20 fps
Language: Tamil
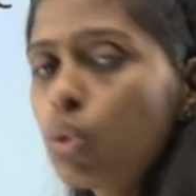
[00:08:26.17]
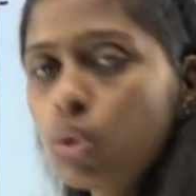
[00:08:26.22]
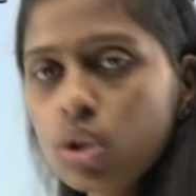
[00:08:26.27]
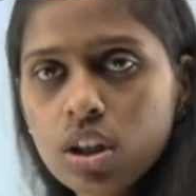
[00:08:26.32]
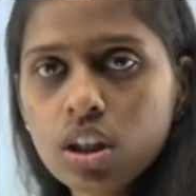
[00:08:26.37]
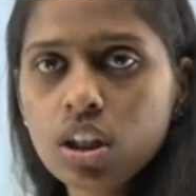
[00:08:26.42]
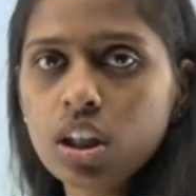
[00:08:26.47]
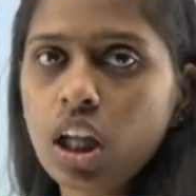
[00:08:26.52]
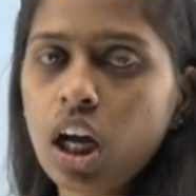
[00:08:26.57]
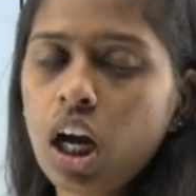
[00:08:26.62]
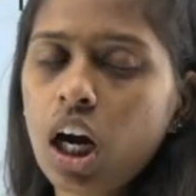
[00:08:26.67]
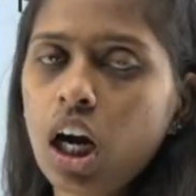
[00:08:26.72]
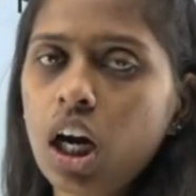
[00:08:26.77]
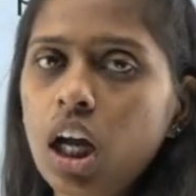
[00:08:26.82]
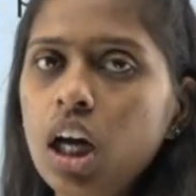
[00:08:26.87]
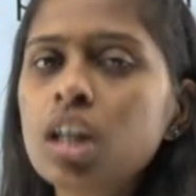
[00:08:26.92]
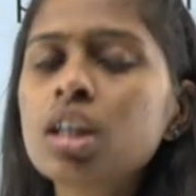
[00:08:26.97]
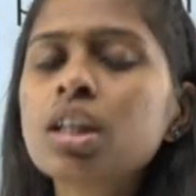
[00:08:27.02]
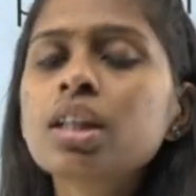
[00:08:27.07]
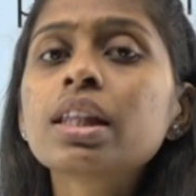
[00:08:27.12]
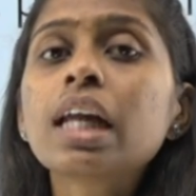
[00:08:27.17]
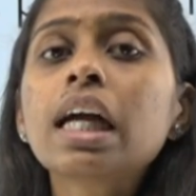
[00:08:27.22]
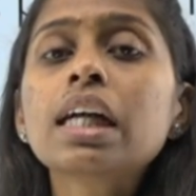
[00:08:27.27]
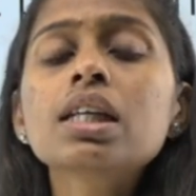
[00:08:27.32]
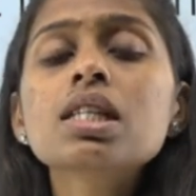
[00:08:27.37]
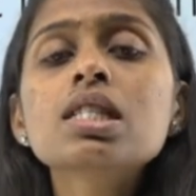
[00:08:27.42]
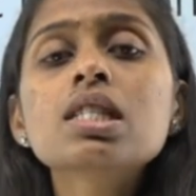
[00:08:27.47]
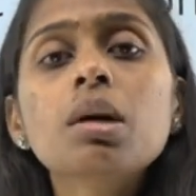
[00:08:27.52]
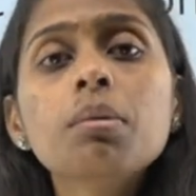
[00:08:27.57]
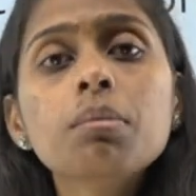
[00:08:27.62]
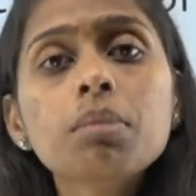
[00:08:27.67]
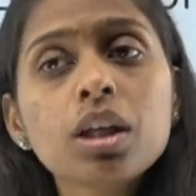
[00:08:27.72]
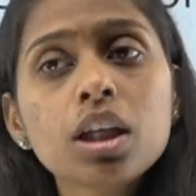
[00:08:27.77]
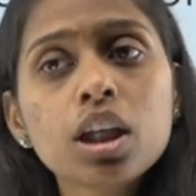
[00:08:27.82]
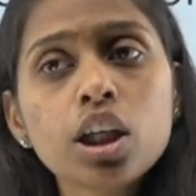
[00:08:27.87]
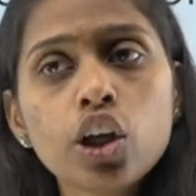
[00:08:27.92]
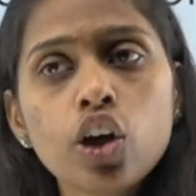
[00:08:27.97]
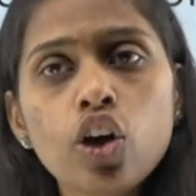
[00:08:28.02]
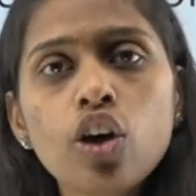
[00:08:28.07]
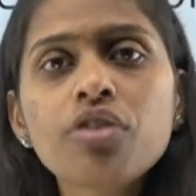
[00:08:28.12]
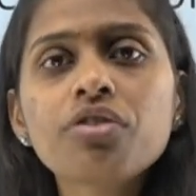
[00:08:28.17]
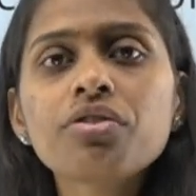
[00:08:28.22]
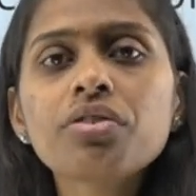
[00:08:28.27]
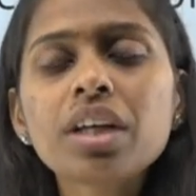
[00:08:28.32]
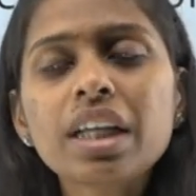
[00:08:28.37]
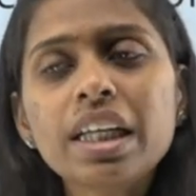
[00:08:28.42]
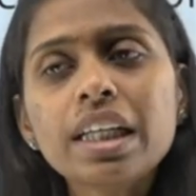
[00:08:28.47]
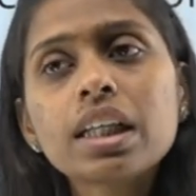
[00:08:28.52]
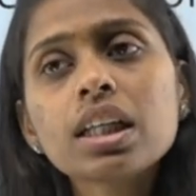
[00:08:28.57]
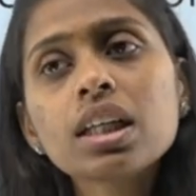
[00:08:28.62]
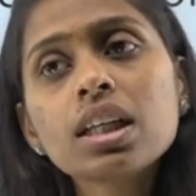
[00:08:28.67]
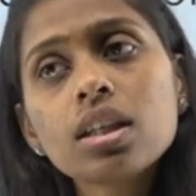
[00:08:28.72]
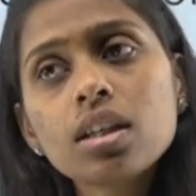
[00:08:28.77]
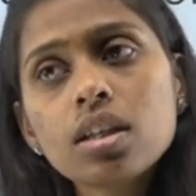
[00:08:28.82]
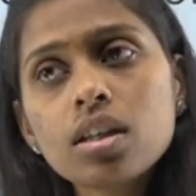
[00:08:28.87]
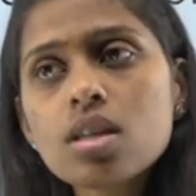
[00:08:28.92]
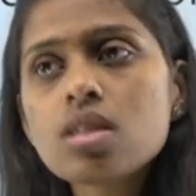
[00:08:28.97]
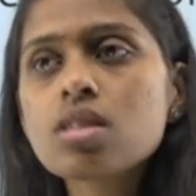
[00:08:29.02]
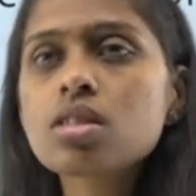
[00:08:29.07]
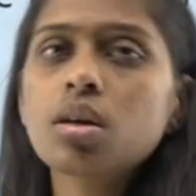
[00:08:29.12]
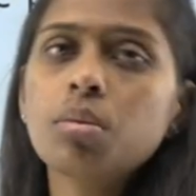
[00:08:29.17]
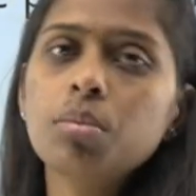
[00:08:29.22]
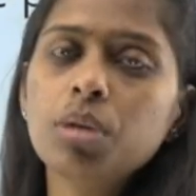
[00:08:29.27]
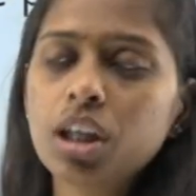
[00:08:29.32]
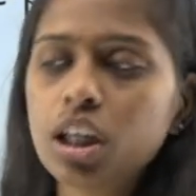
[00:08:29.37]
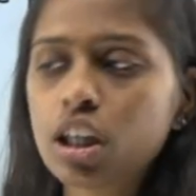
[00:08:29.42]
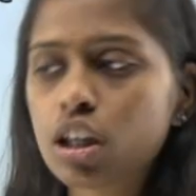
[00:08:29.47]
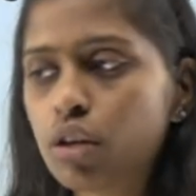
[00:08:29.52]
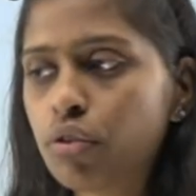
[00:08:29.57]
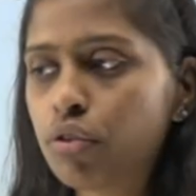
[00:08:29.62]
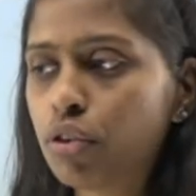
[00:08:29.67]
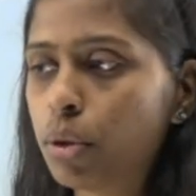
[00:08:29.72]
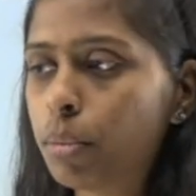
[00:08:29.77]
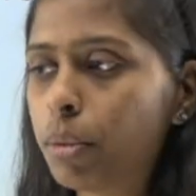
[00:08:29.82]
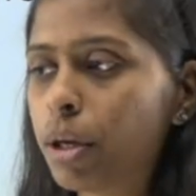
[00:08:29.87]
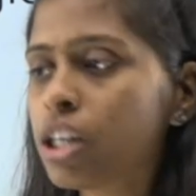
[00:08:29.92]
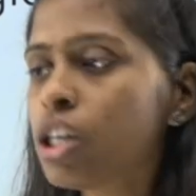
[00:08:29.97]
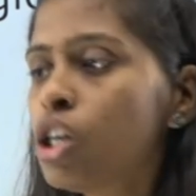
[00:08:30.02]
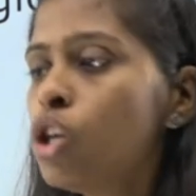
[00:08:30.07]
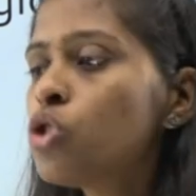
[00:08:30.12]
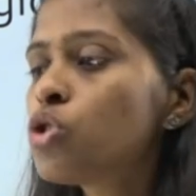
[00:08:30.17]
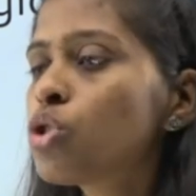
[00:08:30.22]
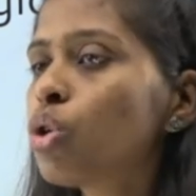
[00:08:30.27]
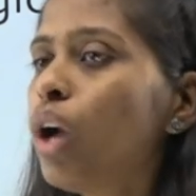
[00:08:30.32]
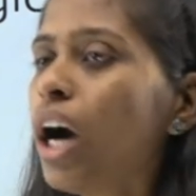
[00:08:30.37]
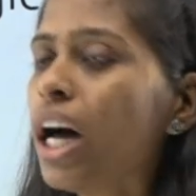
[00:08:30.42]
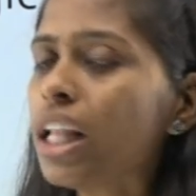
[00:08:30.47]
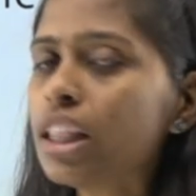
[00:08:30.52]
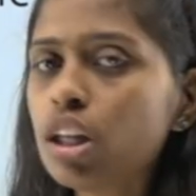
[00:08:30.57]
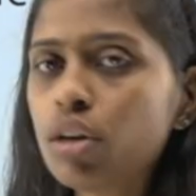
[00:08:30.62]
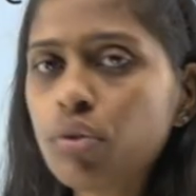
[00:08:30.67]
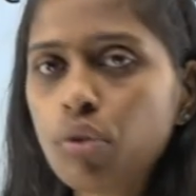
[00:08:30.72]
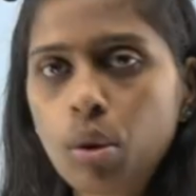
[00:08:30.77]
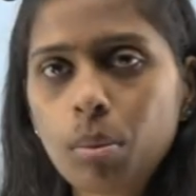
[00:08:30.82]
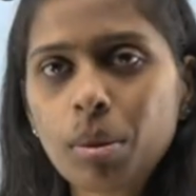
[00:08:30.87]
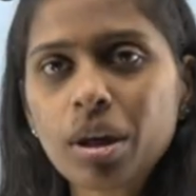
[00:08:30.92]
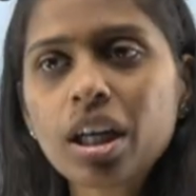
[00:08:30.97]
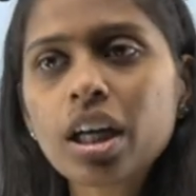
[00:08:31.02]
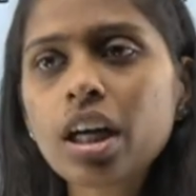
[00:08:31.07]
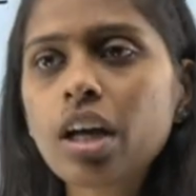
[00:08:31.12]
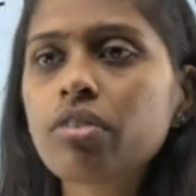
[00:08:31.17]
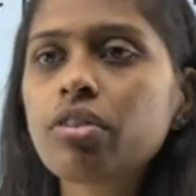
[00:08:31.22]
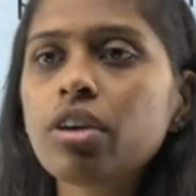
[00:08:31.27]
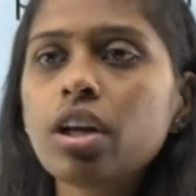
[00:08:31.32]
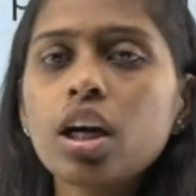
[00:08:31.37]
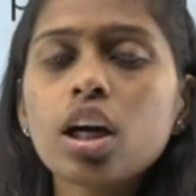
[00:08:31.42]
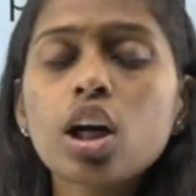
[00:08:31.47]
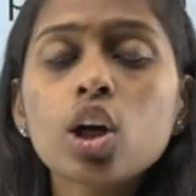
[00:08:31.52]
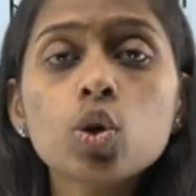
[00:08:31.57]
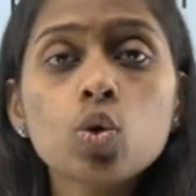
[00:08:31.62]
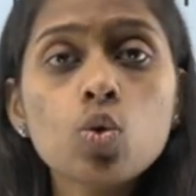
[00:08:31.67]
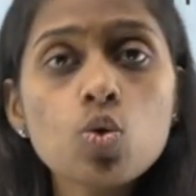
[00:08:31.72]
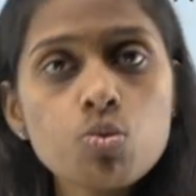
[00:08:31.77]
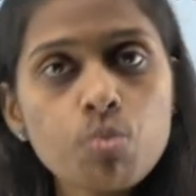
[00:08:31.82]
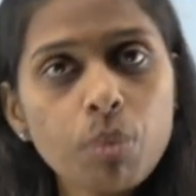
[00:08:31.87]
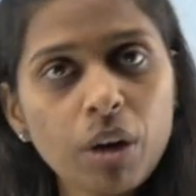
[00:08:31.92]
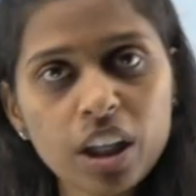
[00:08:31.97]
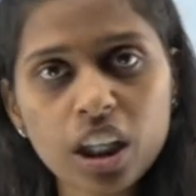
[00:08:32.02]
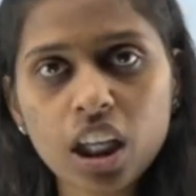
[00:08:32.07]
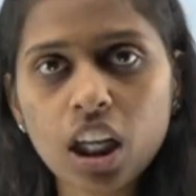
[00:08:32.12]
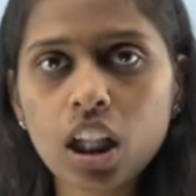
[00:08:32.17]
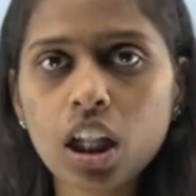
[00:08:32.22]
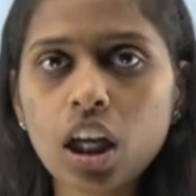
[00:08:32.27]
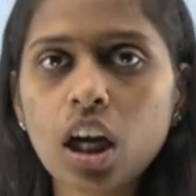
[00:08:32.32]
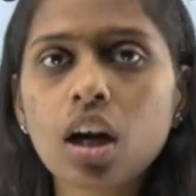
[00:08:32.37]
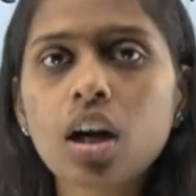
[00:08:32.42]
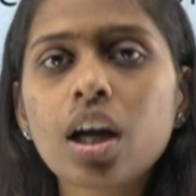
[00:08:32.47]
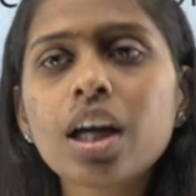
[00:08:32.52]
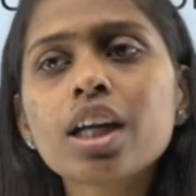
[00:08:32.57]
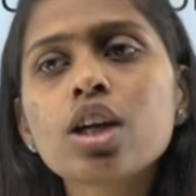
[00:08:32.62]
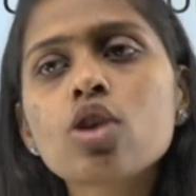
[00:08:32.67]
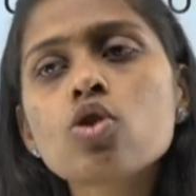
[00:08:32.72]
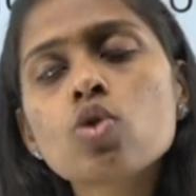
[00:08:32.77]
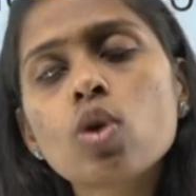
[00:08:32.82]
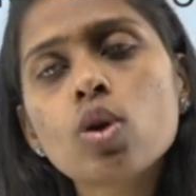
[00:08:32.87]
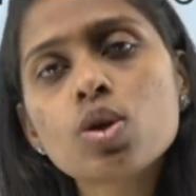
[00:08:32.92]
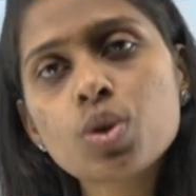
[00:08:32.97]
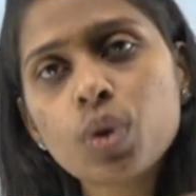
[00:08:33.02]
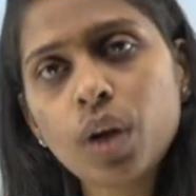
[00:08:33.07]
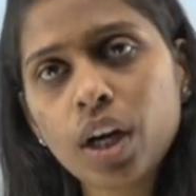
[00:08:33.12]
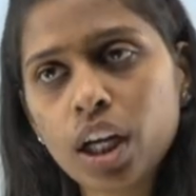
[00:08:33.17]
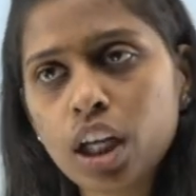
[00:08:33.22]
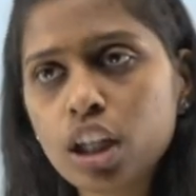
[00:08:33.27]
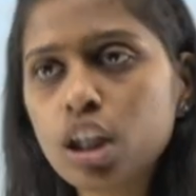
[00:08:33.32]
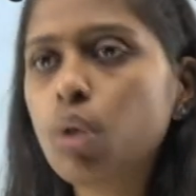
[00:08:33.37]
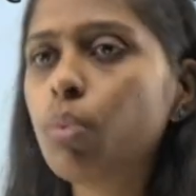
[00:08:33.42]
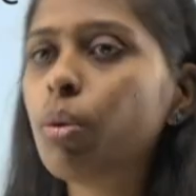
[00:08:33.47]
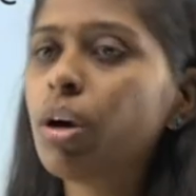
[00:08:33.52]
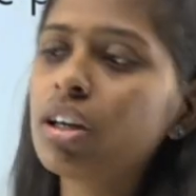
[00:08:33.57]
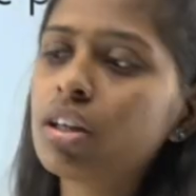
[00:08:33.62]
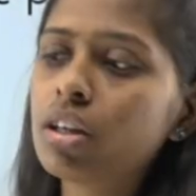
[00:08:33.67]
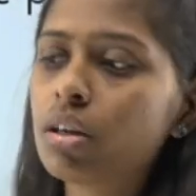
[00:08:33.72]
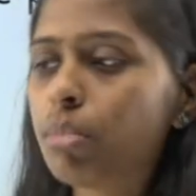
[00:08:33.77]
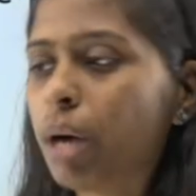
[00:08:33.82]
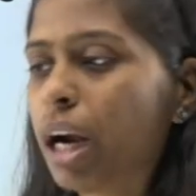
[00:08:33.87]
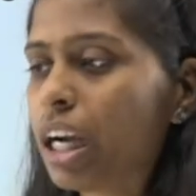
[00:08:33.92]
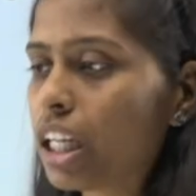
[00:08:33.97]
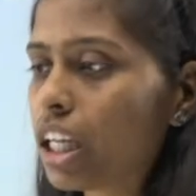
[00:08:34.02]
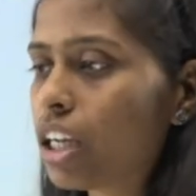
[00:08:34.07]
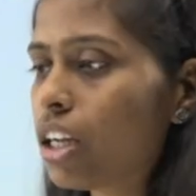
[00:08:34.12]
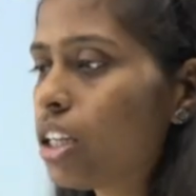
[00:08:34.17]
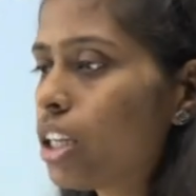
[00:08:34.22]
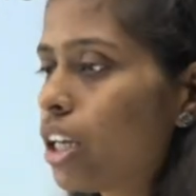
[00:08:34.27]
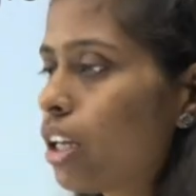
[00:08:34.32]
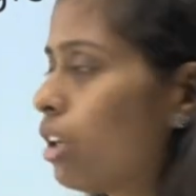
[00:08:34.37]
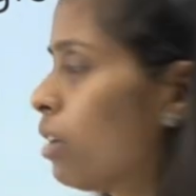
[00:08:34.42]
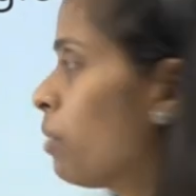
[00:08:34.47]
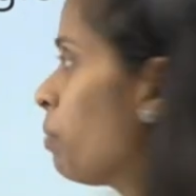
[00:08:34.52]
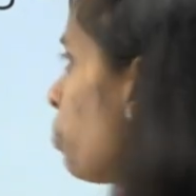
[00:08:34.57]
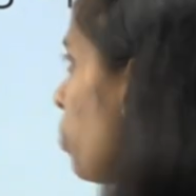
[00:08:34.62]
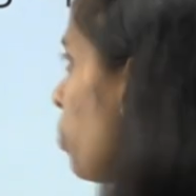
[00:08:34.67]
கொடுத்துருந்தாங்கன்னா தட் இஸ் த மீனிங் ஆஃப் இட் இஸ் அப்படிங்கிற ஃபார்மேட் ஸோ அந்த ஃபார்மேட்டை டெஃபினட்டாக யூஸ் பண்ணியிருந்தாங்கன்னா இட் இஸ் ஆல்சோ அனதர் ஒன் கிராமட்டிக்கல் எரர்